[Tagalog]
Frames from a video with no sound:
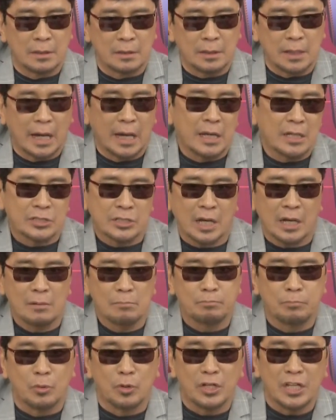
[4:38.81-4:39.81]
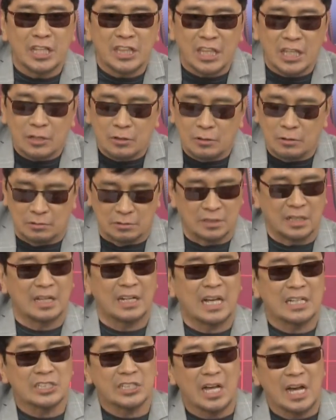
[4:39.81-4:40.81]
Dahil isa kang politiko
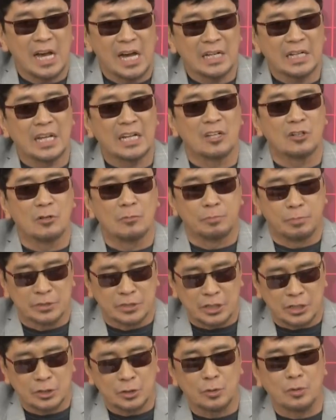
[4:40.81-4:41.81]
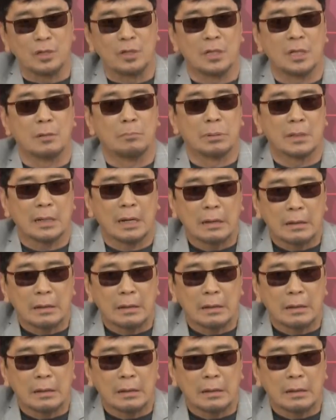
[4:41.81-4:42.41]
na nasa hanay ng oposisyon, liberal